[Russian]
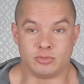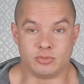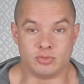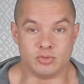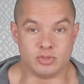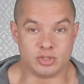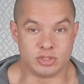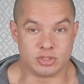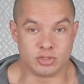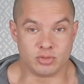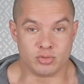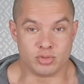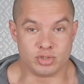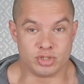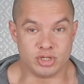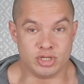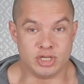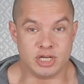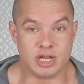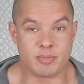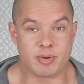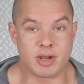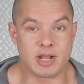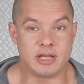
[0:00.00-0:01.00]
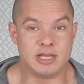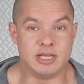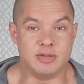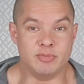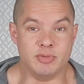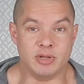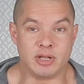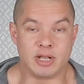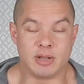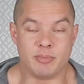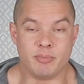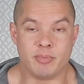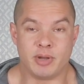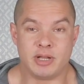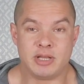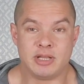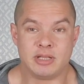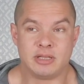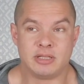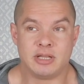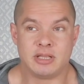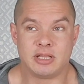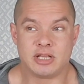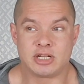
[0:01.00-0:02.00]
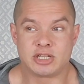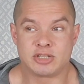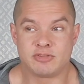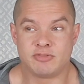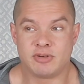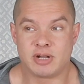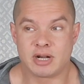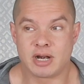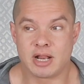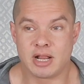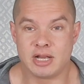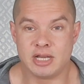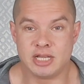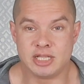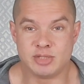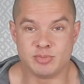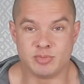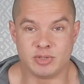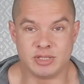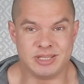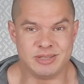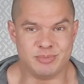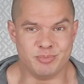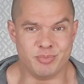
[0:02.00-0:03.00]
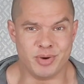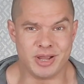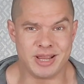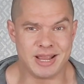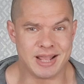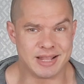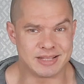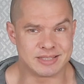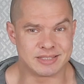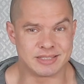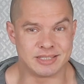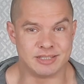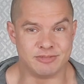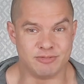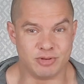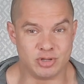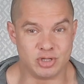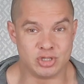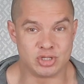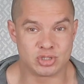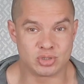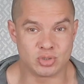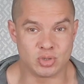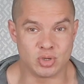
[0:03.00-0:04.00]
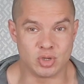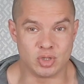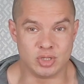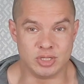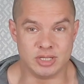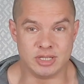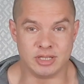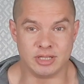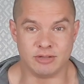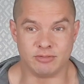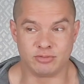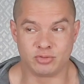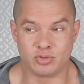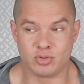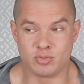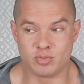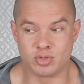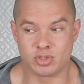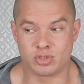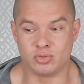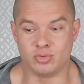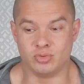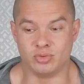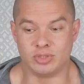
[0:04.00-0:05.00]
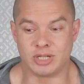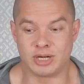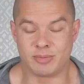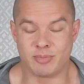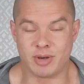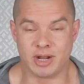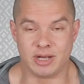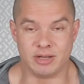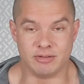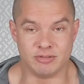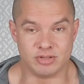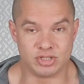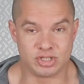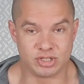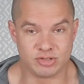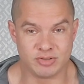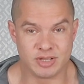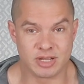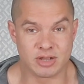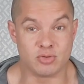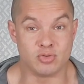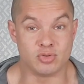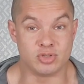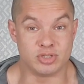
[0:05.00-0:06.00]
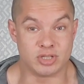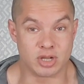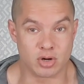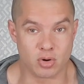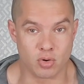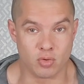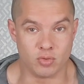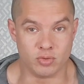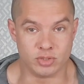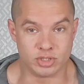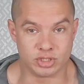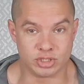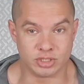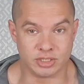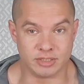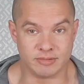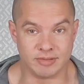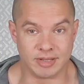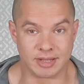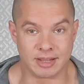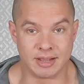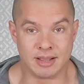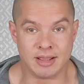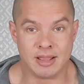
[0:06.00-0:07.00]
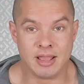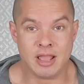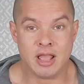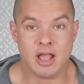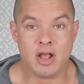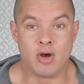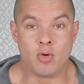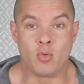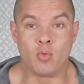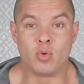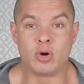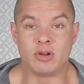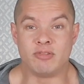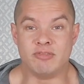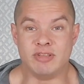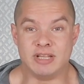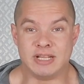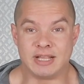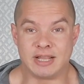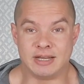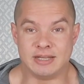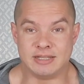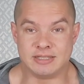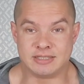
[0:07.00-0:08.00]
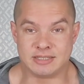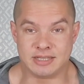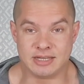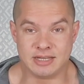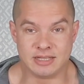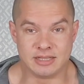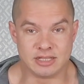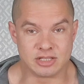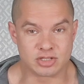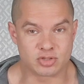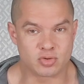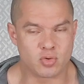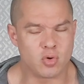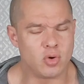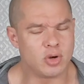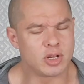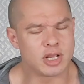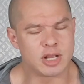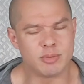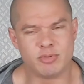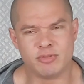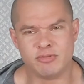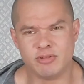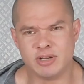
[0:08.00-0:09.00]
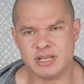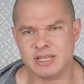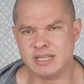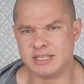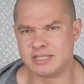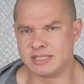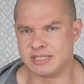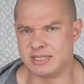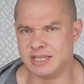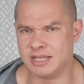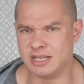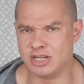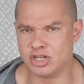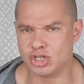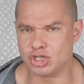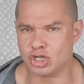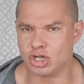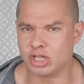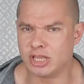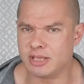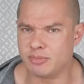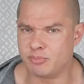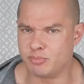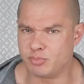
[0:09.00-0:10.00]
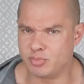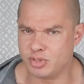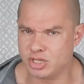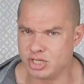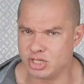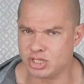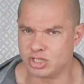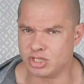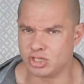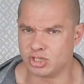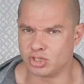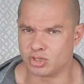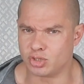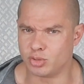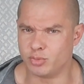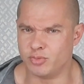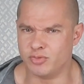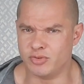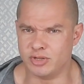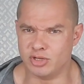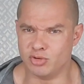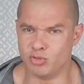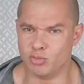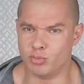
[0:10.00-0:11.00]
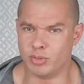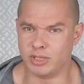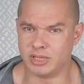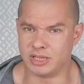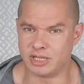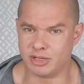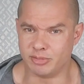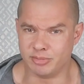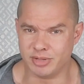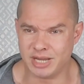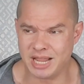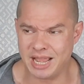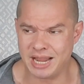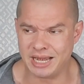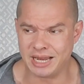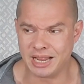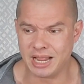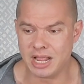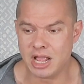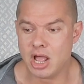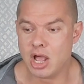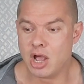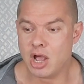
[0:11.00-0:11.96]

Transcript: То есть это очень необходимый компонент для нашего организма, и бояться его не стоит. Дело в том, что у нормального человека, у здорового человека, уровень холестерина, сколько бы вы ни съели жирной пищи, что бы вы ни употребляли,